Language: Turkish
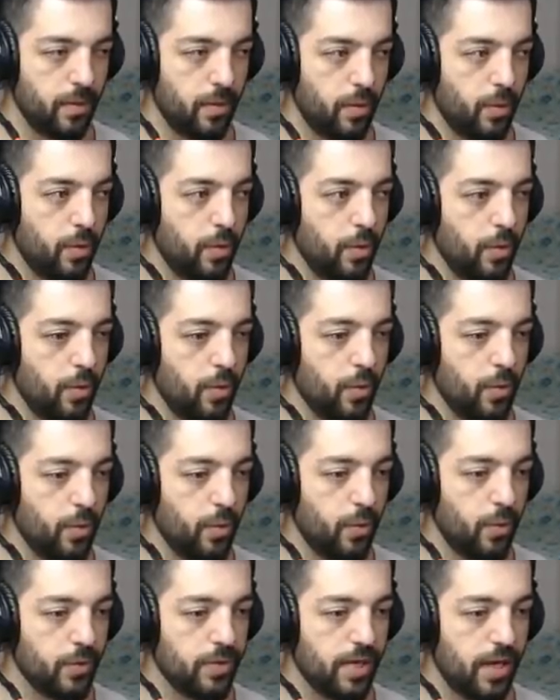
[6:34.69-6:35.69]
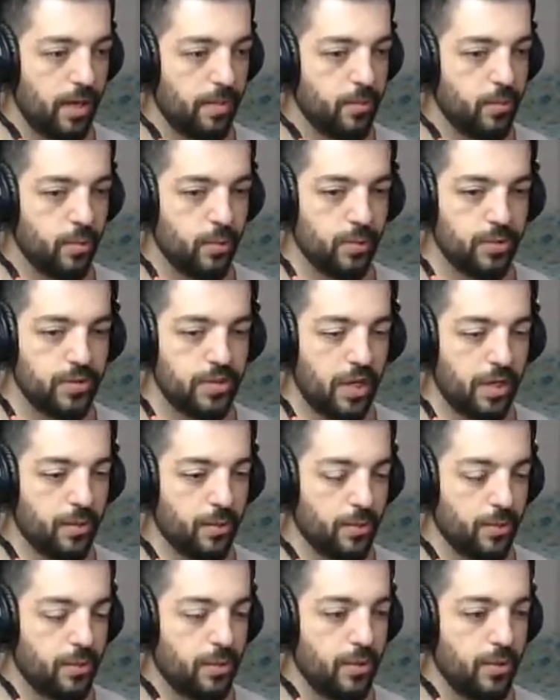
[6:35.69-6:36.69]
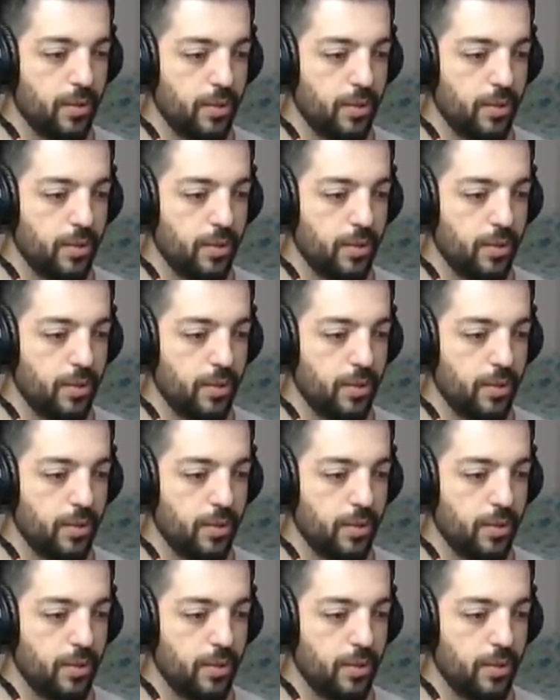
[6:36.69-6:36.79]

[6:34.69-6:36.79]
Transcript: O yağmurlu Sanok.